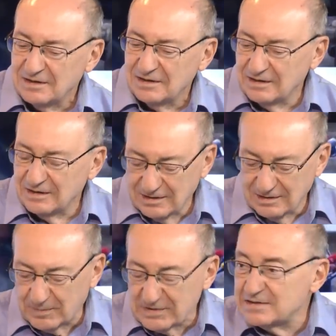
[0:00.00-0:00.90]
э,
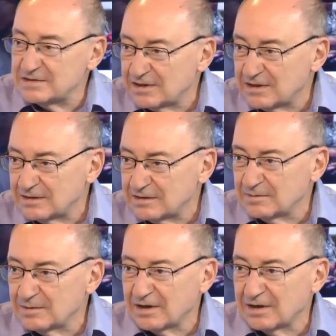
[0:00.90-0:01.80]
оппозиция,
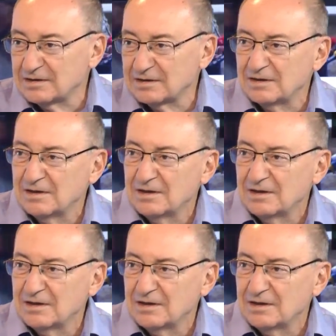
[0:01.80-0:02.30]
демократы,